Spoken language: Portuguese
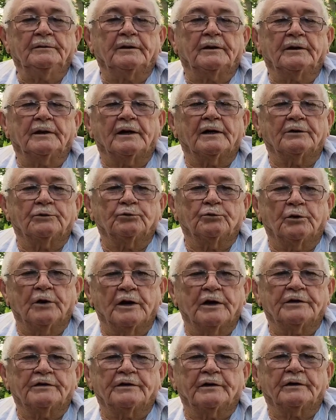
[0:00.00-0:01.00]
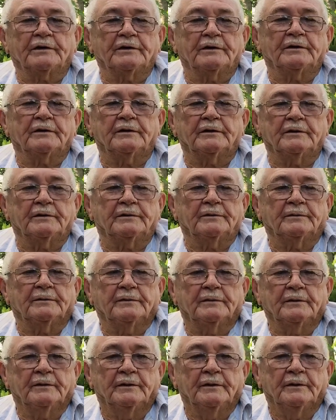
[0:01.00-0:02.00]
daquela doença que
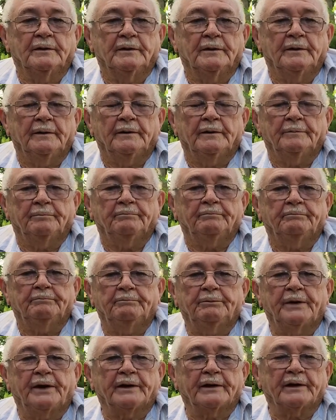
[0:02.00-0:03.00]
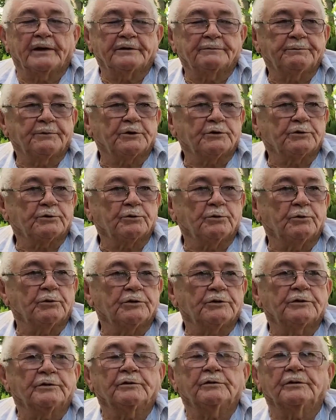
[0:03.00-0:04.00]
pega as
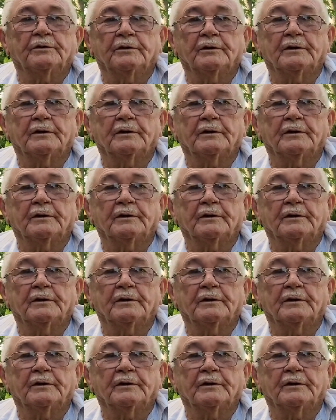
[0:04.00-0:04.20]
pessoas e,